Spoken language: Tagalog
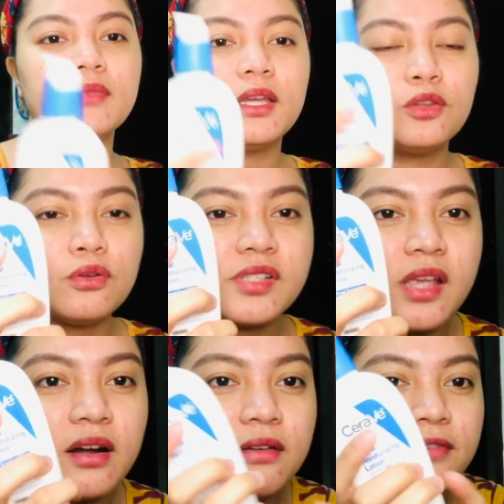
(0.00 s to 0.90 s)
itong
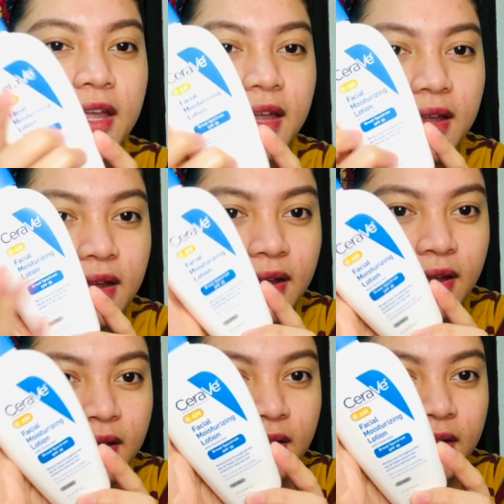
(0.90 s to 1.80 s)
CeraVe
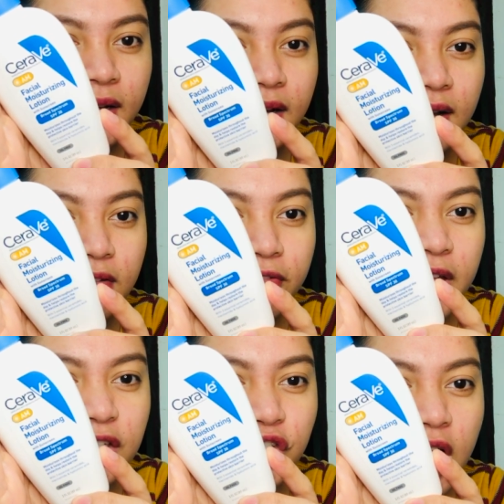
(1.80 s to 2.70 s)
uh,
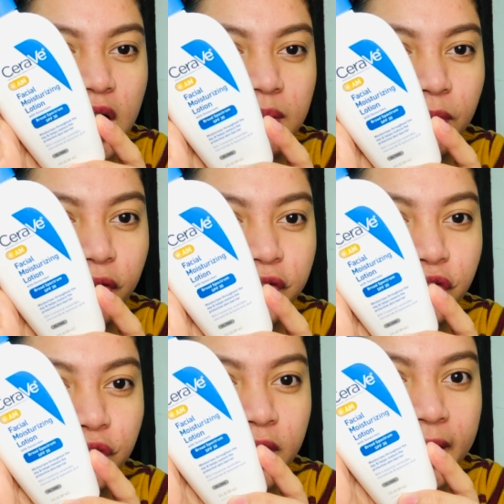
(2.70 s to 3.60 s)
Facial
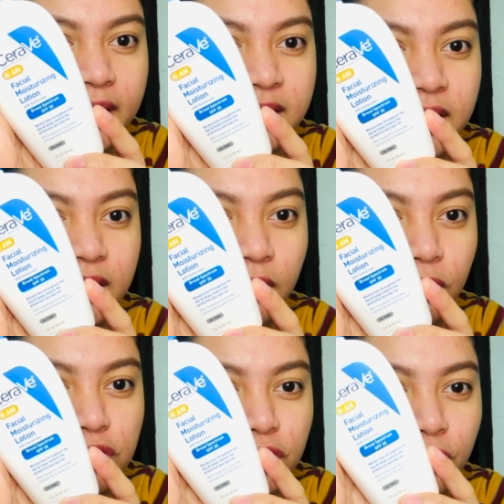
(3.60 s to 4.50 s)
Moisturizing
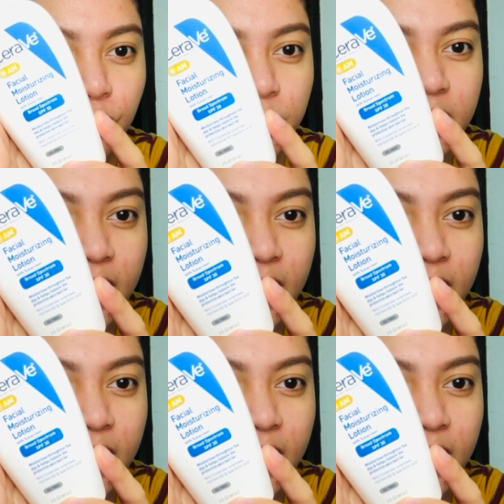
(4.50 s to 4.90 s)
Lotion with